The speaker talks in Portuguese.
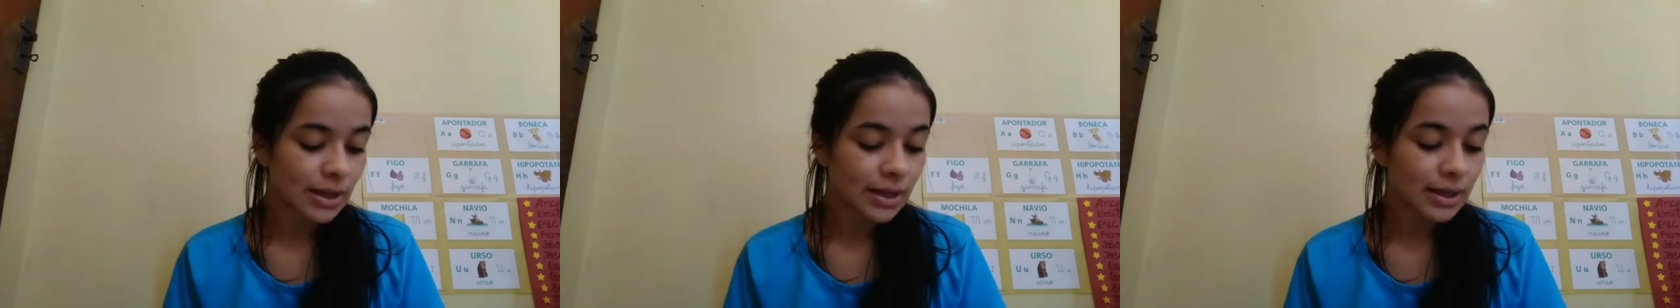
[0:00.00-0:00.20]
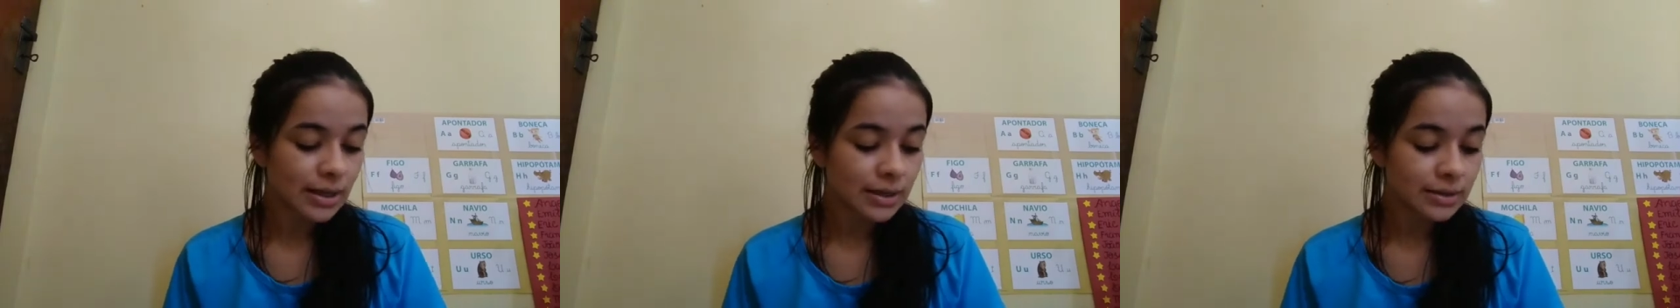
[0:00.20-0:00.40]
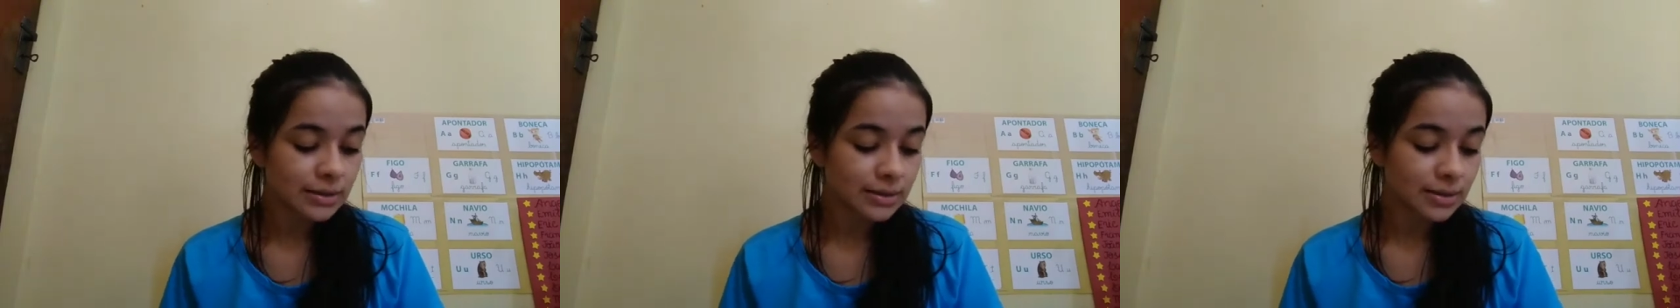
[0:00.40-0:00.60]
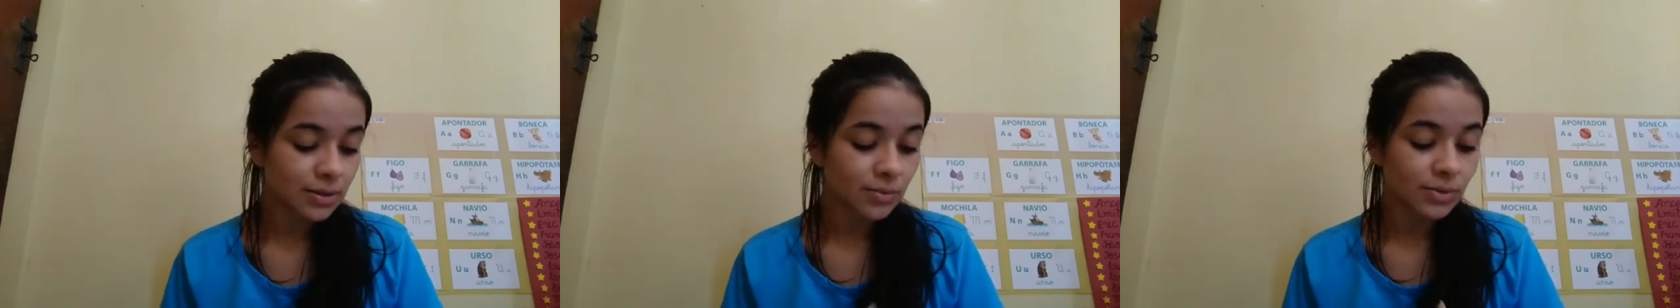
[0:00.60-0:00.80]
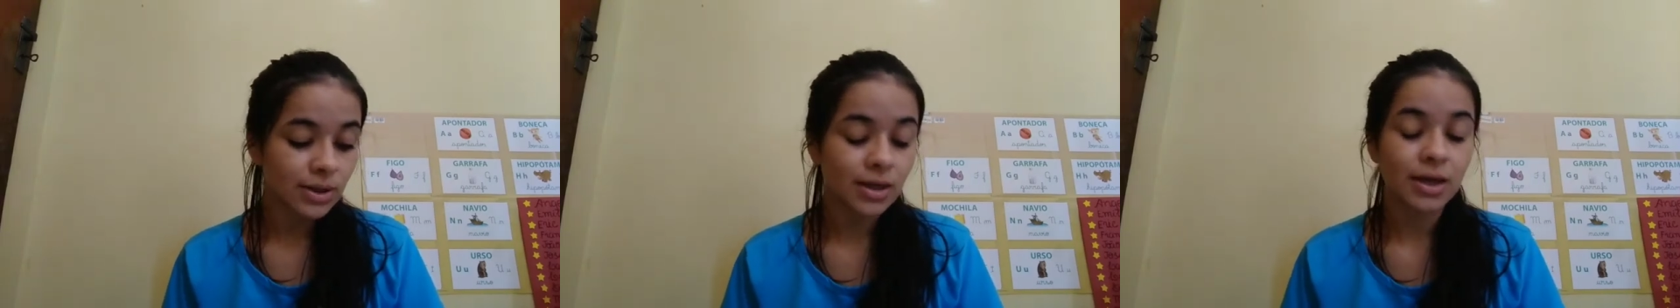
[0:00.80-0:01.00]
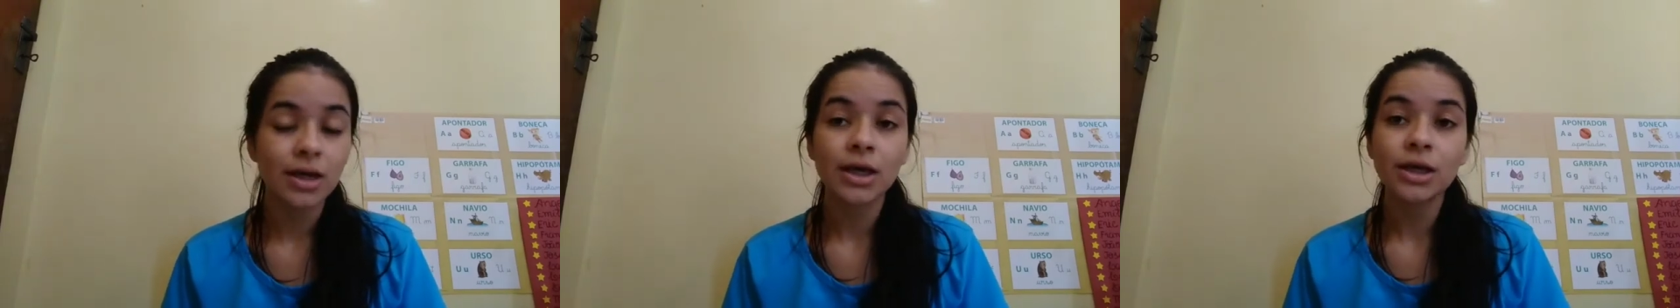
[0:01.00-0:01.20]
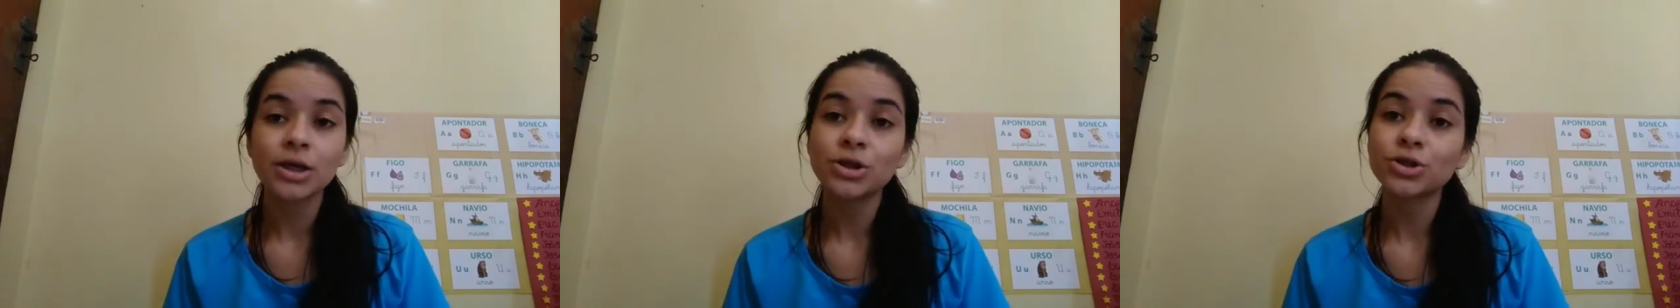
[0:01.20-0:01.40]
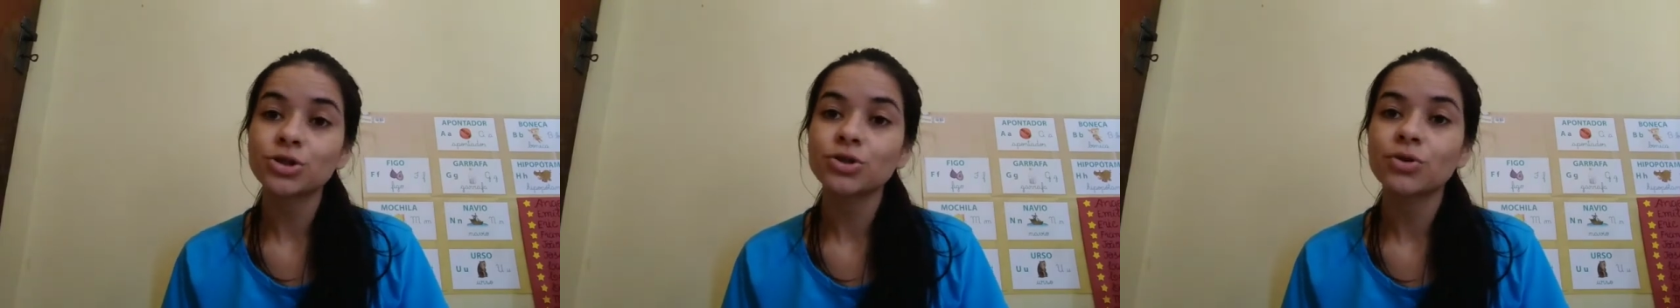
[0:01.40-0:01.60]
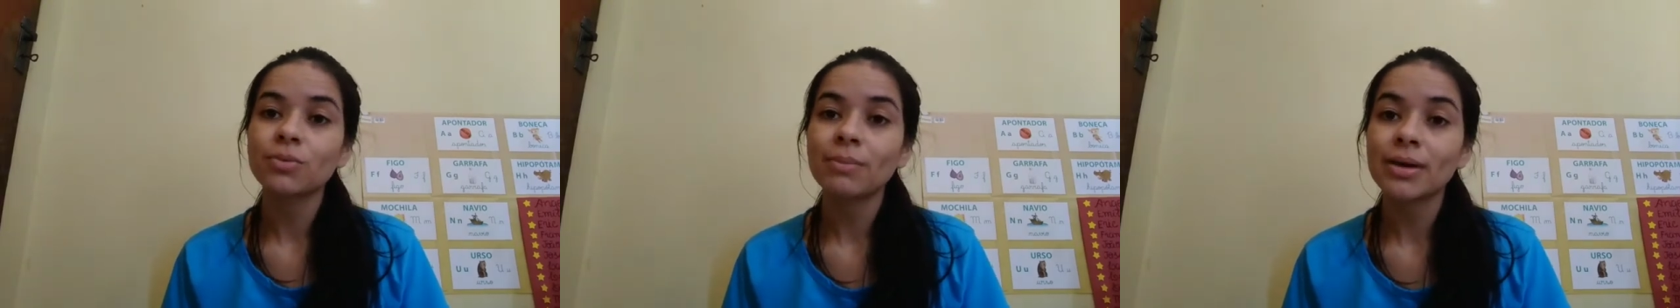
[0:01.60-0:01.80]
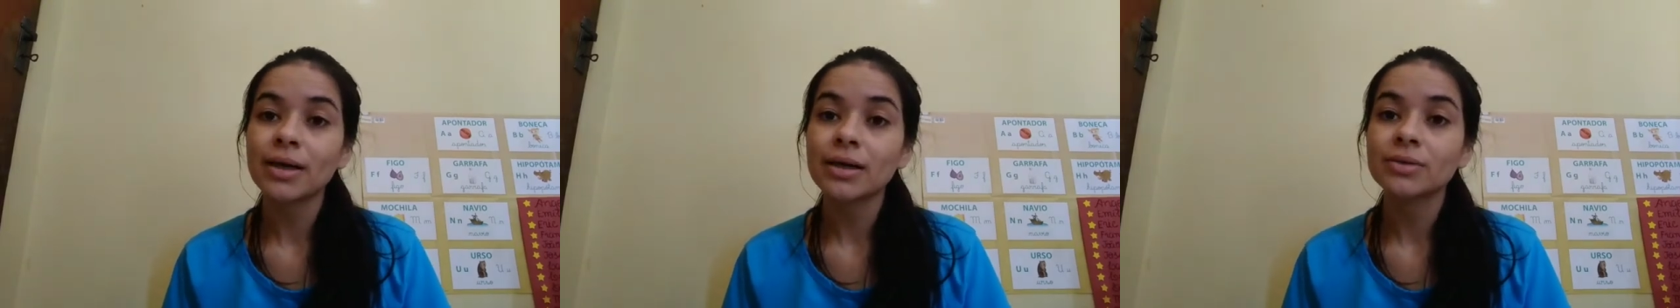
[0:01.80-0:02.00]
eles são que
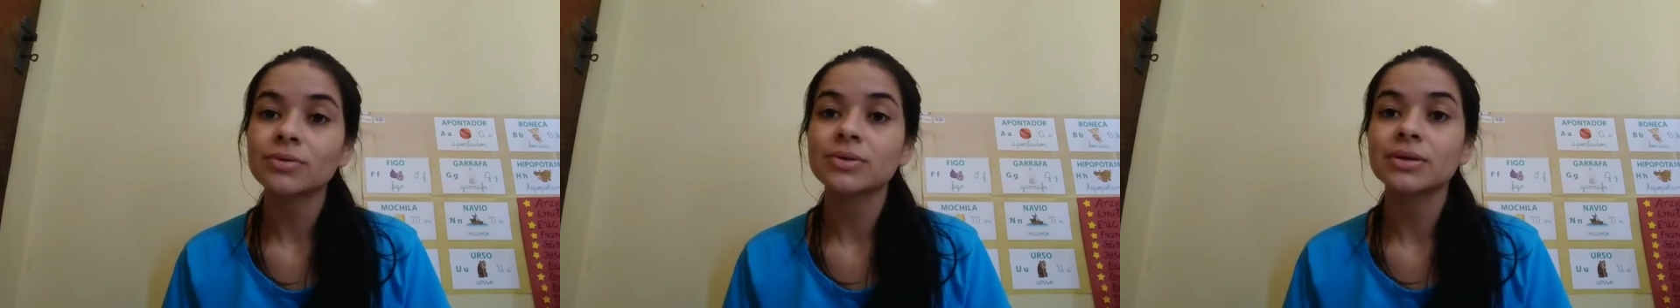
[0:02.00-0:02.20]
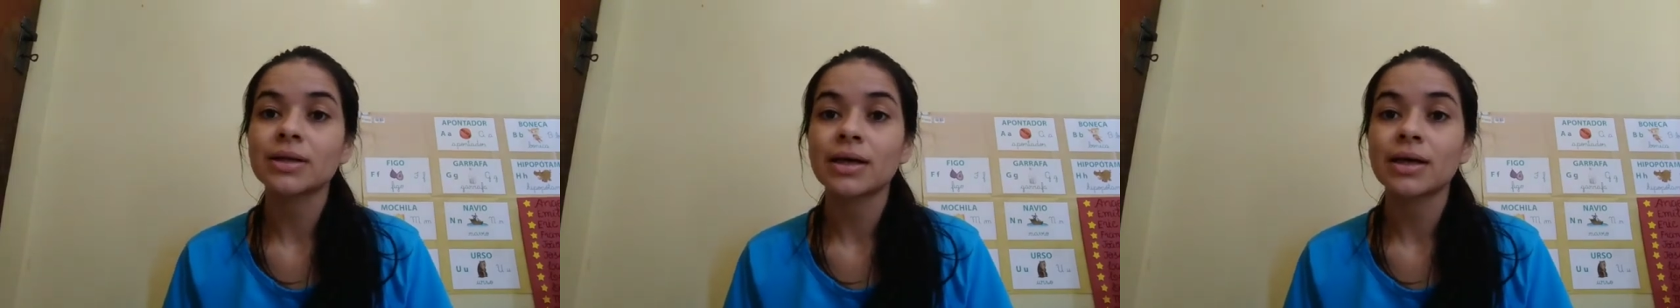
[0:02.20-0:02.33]
instrumentos,